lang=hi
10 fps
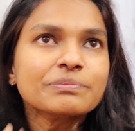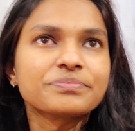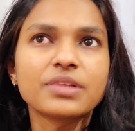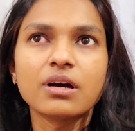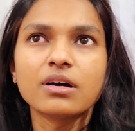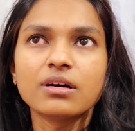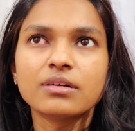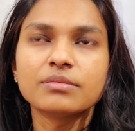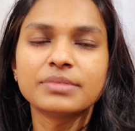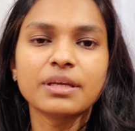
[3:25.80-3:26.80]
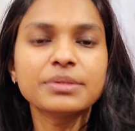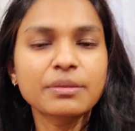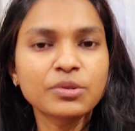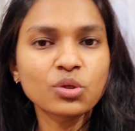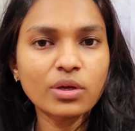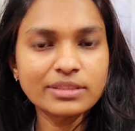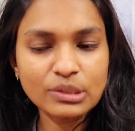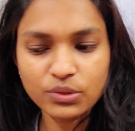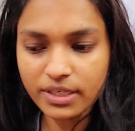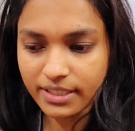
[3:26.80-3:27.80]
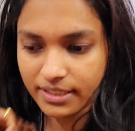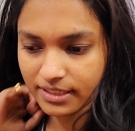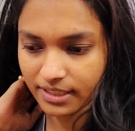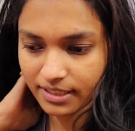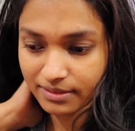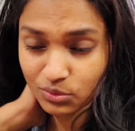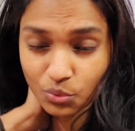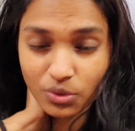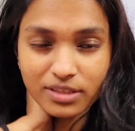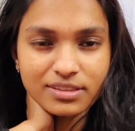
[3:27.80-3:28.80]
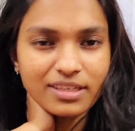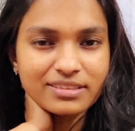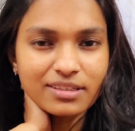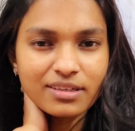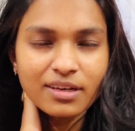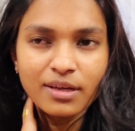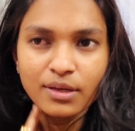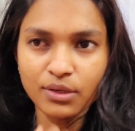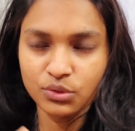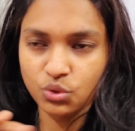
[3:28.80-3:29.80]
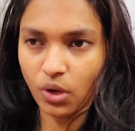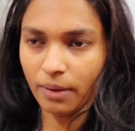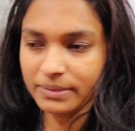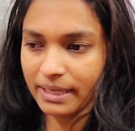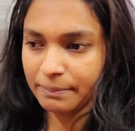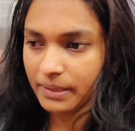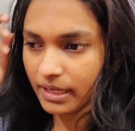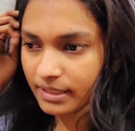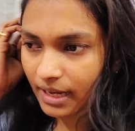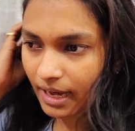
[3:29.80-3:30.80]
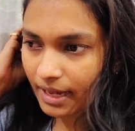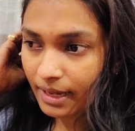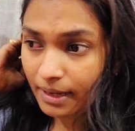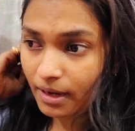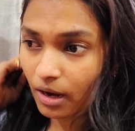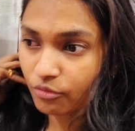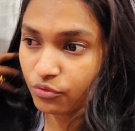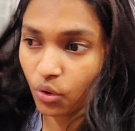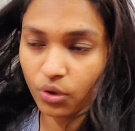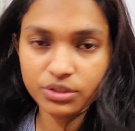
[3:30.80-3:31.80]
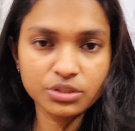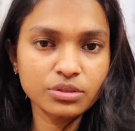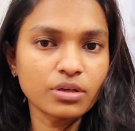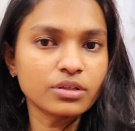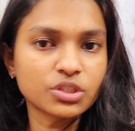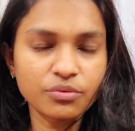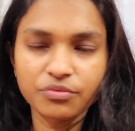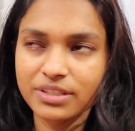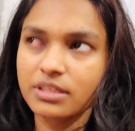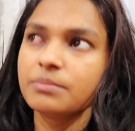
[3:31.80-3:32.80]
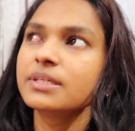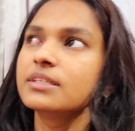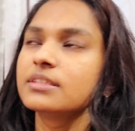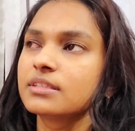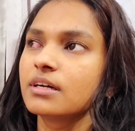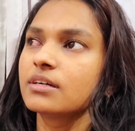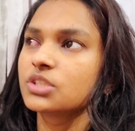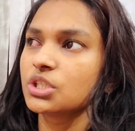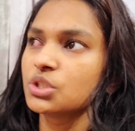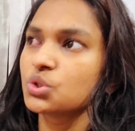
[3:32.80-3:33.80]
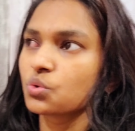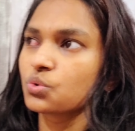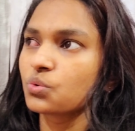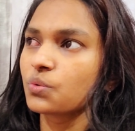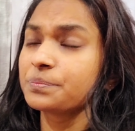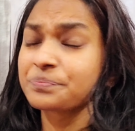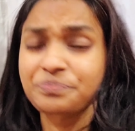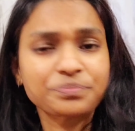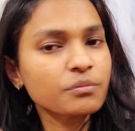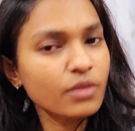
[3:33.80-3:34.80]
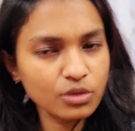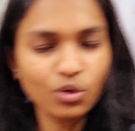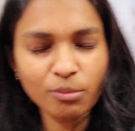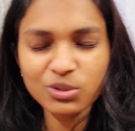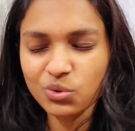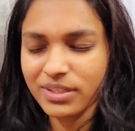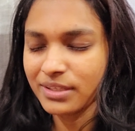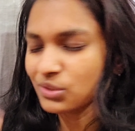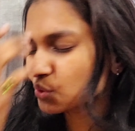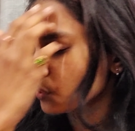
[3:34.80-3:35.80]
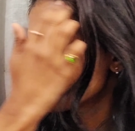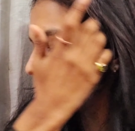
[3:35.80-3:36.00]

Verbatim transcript: आ, मेरा भी तबीयत ऑनेस्टली इतना ठीक नहीं है थोड़ा सा ऐसा ज़ुकाम टाइप लग रहा है ऑफकोर्स जब वेदर में इतना चेंज हो तो थोड़ा बहुत होता है सो